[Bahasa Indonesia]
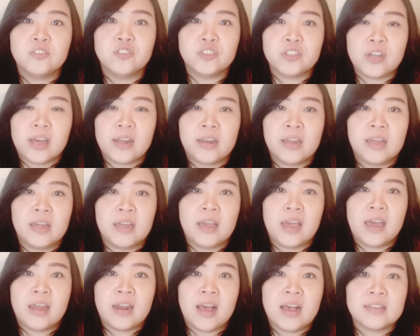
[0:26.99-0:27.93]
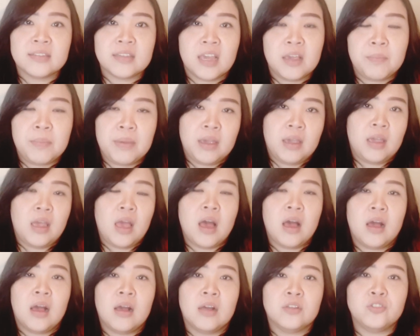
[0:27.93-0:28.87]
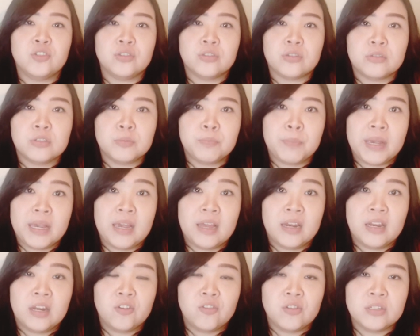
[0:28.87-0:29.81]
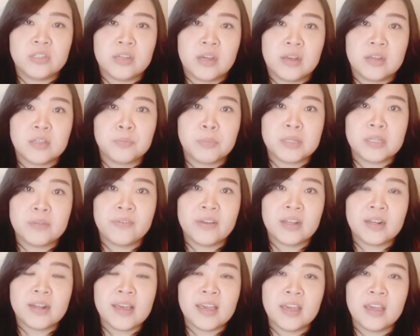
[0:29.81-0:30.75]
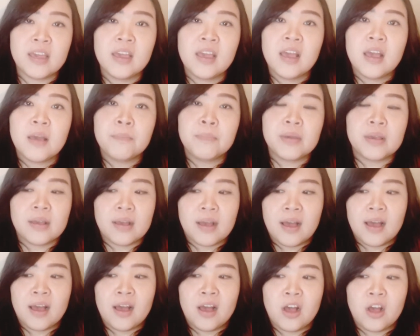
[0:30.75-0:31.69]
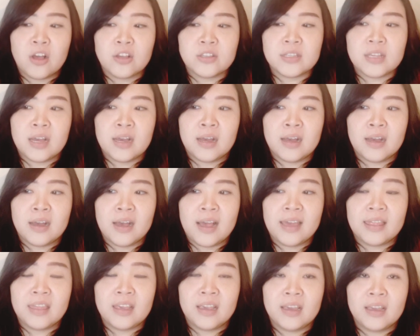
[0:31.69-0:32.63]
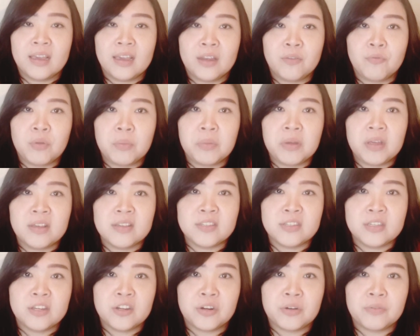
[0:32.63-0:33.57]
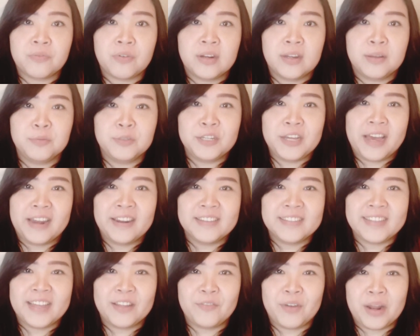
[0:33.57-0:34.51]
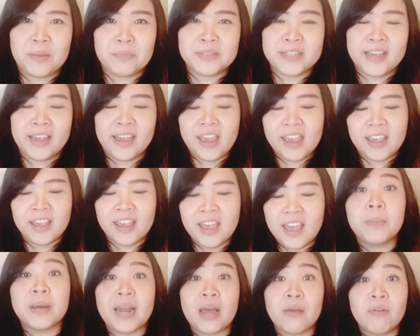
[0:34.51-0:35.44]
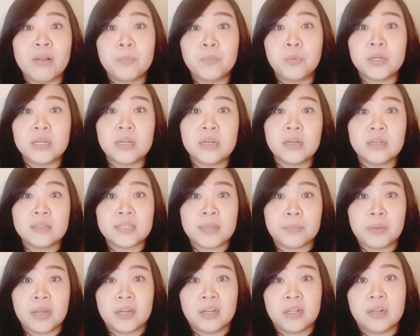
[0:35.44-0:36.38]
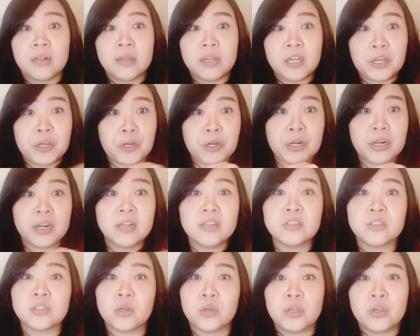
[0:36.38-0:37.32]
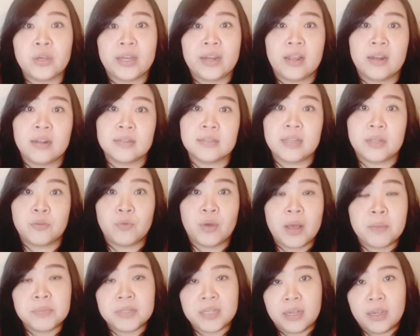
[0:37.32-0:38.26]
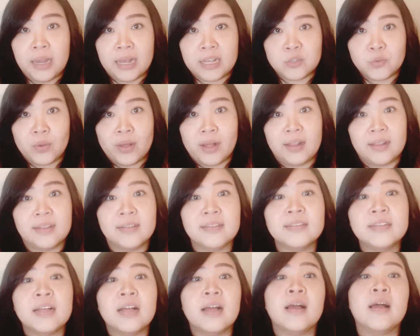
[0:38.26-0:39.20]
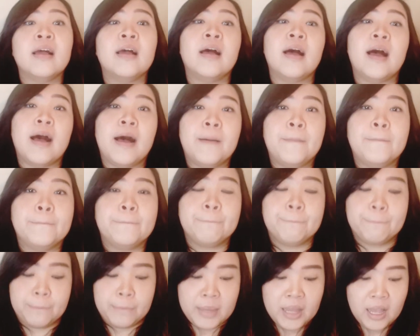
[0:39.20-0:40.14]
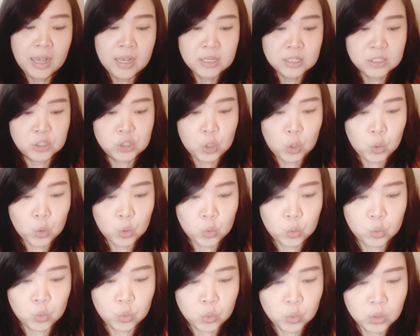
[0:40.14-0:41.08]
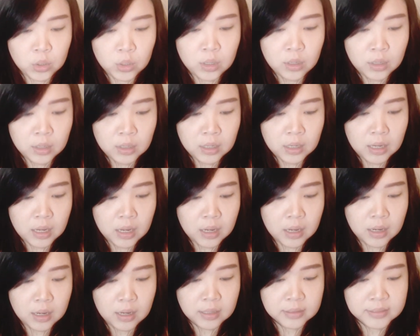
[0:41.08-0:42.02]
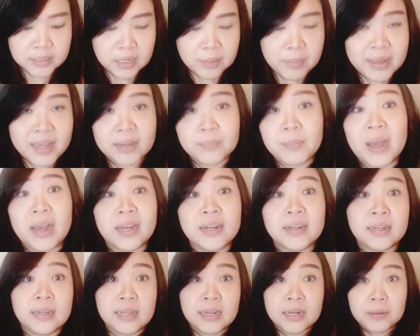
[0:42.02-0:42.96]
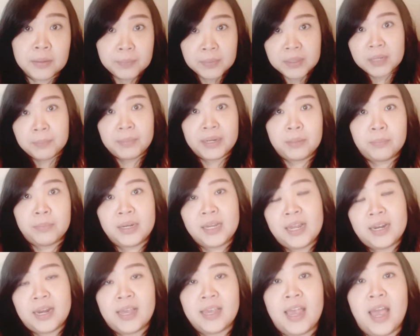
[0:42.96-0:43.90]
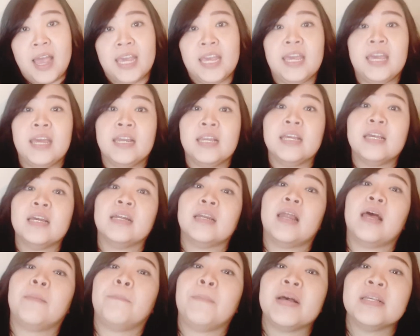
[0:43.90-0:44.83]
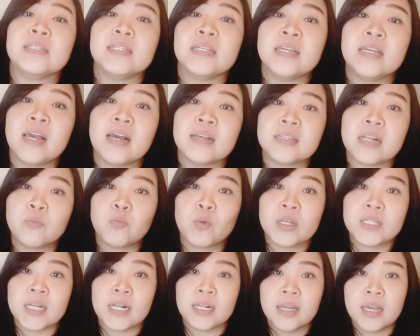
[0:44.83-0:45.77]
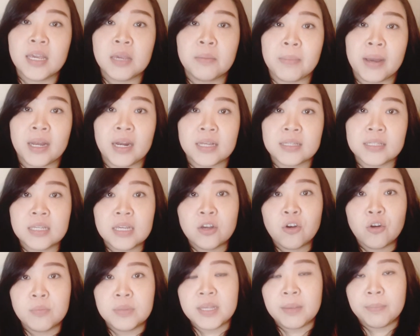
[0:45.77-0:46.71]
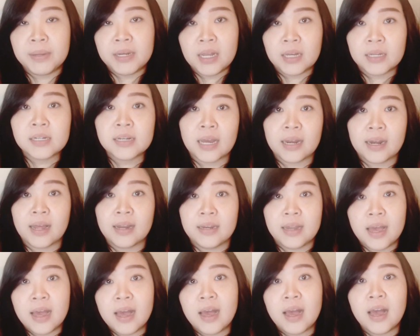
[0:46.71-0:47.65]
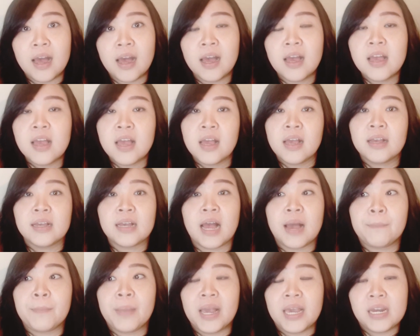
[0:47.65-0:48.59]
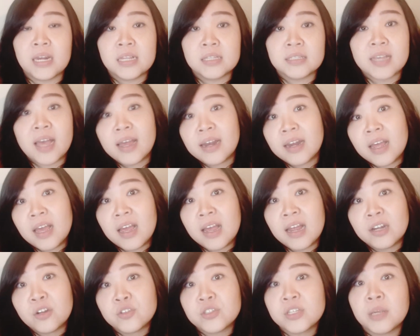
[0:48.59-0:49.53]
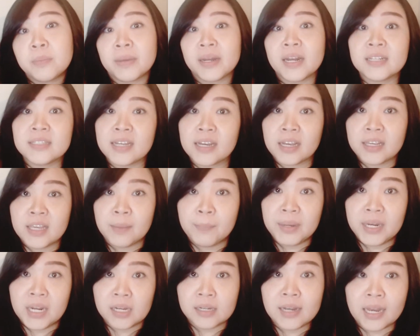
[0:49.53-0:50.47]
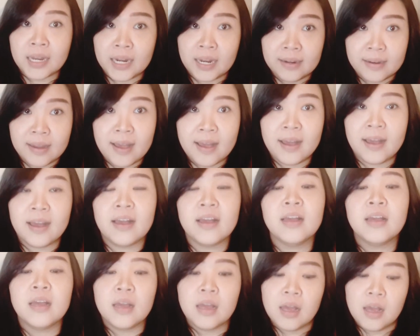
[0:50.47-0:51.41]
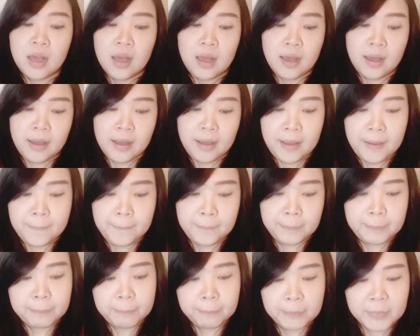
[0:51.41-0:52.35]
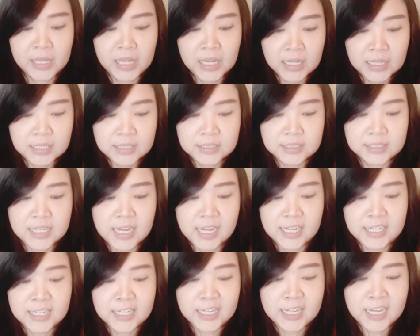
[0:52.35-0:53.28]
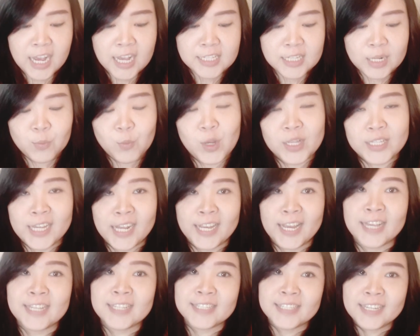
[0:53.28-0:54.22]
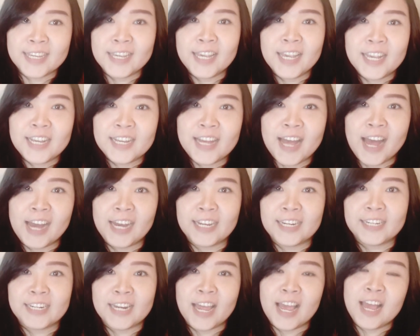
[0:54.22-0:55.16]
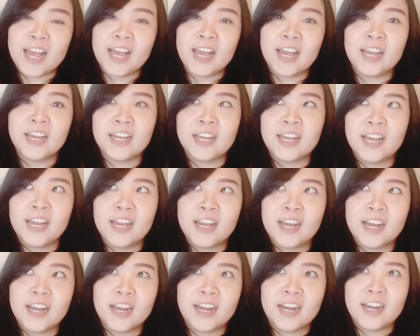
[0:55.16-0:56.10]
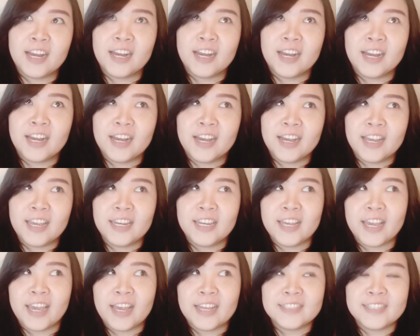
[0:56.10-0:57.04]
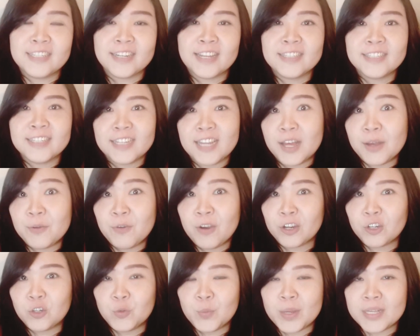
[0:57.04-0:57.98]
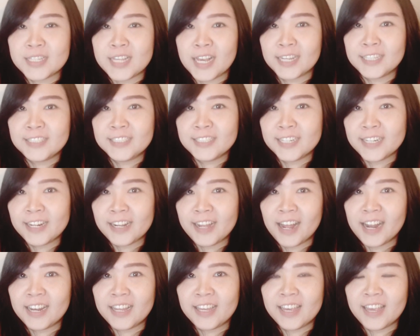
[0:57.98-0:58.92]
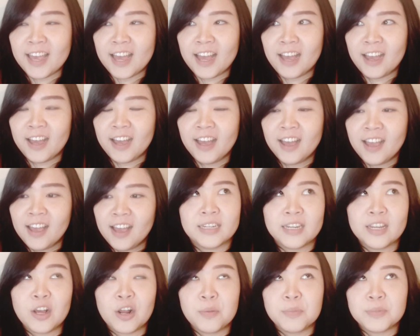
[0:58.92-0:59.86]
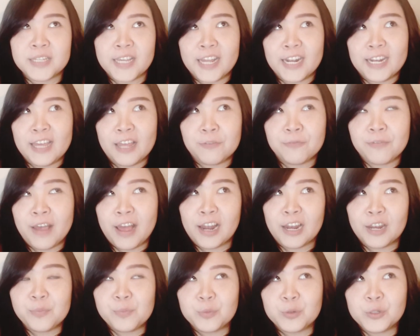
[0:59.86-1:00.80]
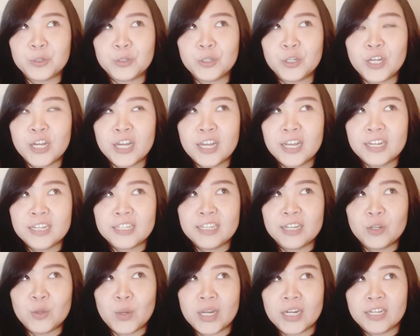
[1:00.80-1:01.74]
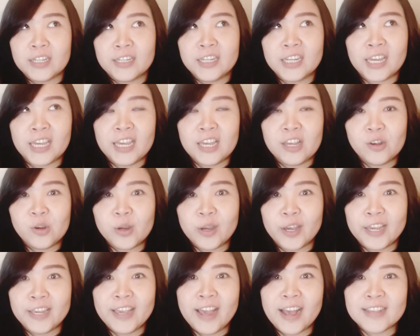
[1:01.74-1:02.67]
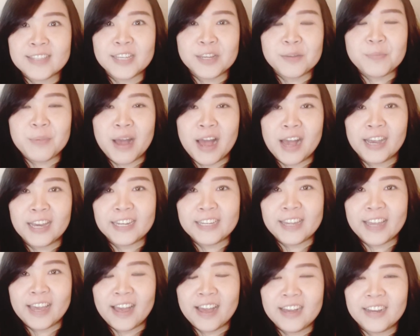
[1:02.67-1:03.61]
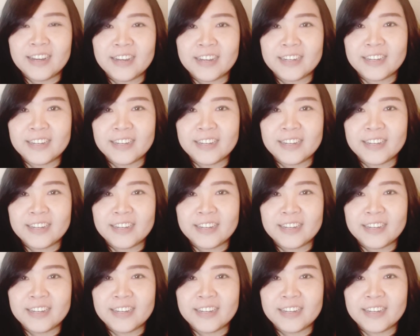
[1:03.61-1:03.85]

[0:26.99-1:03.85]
chatting and asking me uh, to, to speak in Indonesia specifically because uh, I think it will be easier for them to understand what I'm saying. But I will put the subtitle here so you can understand what I'm saying as well. Um, so Uh, jadi banyak banget nih teman-teman yang nanyain kenapa sih asal muasalnya gimana sih kok bisa pindah ke Kanada ngapain di sana terus gimana caranya pindah ke Kanada um, jadi asal muasalnya sih karena uh, ini kayak cita-cita waktu masa kecil kali ya. Jadi kalau misalnya lihat film tuh di luar negeri, kok kayaknya asik banget ya uh,